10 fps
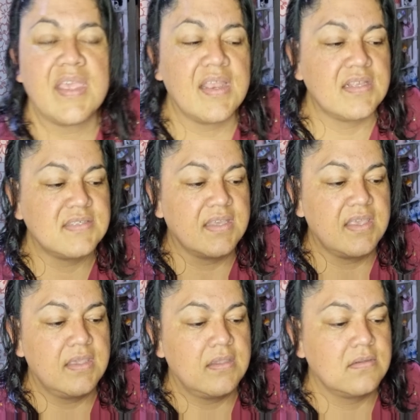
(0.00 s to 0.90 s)
ya la
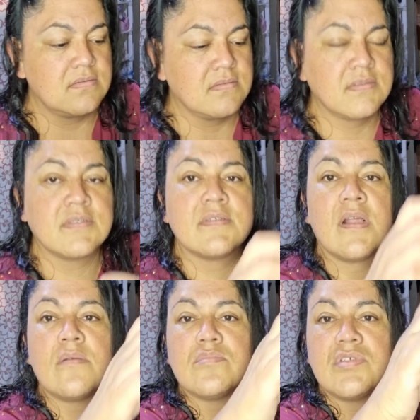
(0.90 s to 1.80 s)
saqué.
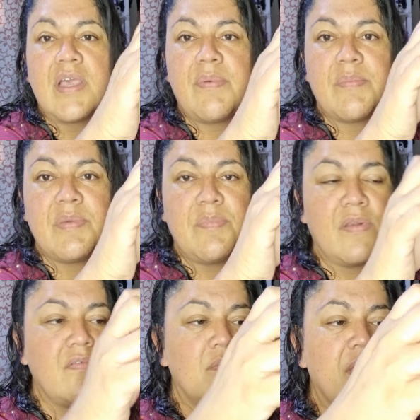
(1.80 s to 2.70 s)
O sea, ahí va mi
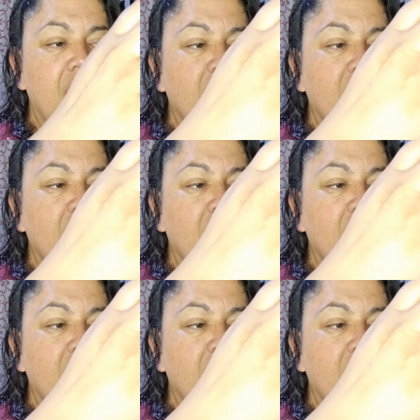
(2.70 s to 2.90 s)
perfume.